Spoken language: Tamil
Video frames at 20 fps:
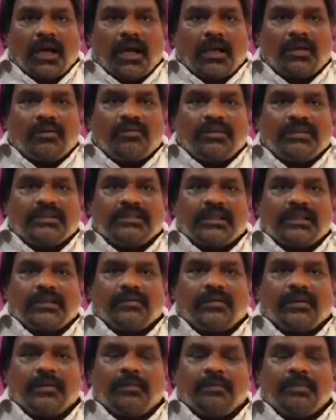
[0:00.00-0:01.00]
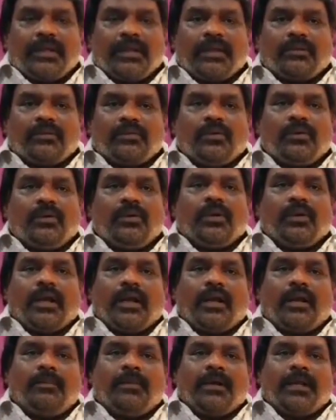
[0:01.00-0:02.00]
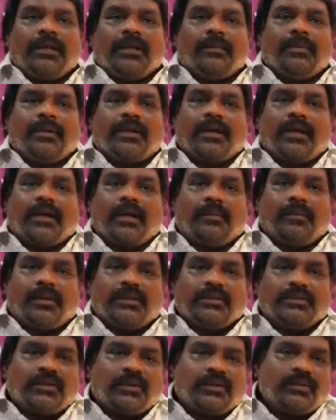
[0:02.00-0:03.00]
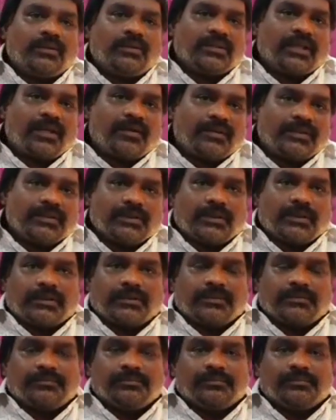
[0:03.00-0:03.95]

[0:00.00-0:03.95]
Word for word: அறுபது சதவீதம் பேர் தோல் நோயால் பாதிக்கப்படுறாங்க அப்படின்னு சொல்லிட்டு ஒரு சர்வே சொல்லுது